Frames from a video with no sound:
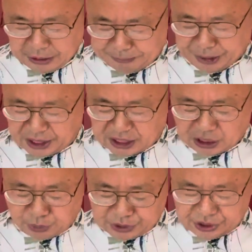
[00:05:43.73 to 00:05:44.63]
比尔格
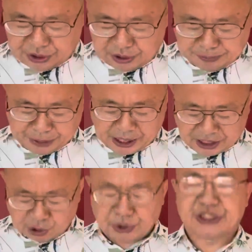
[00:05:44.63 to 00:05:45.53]
罗州、比尔
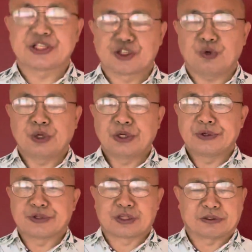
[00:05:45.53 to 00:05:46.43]
格罗德州，
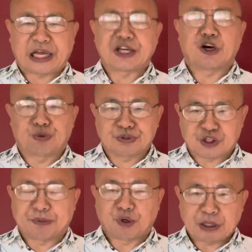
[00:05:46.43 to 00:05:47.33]
这弹药库
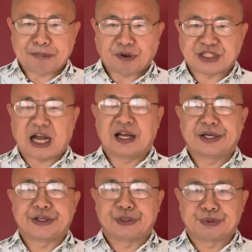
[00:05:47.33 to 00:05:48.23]
怎么会爆炸？
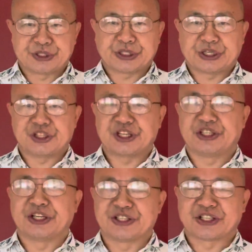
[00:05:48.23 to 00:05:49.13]
由此可见
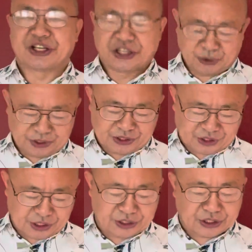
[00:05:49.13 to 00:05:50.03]
呢，这个俄罗
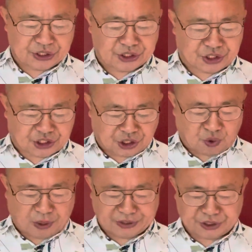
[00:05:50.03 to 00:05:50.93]
斯人呢是扯
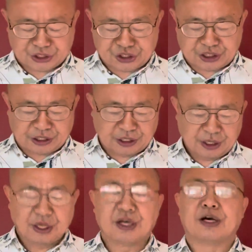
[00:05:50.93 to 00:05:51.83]
谎成性，
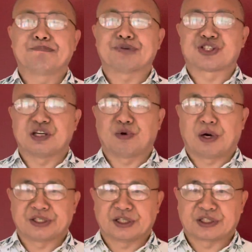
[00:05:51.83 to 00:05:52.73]
呃，不扯
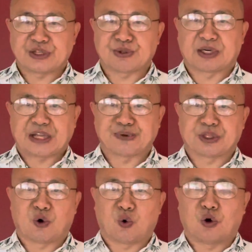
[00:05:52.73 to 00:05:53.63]
谎呢，他就感觉
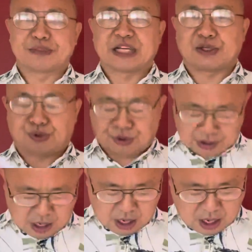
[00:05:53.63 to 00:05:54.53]
到活不下去。
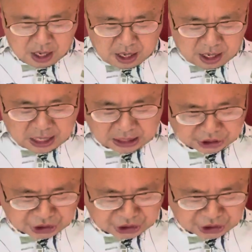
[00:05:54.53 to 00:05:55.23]
啊，真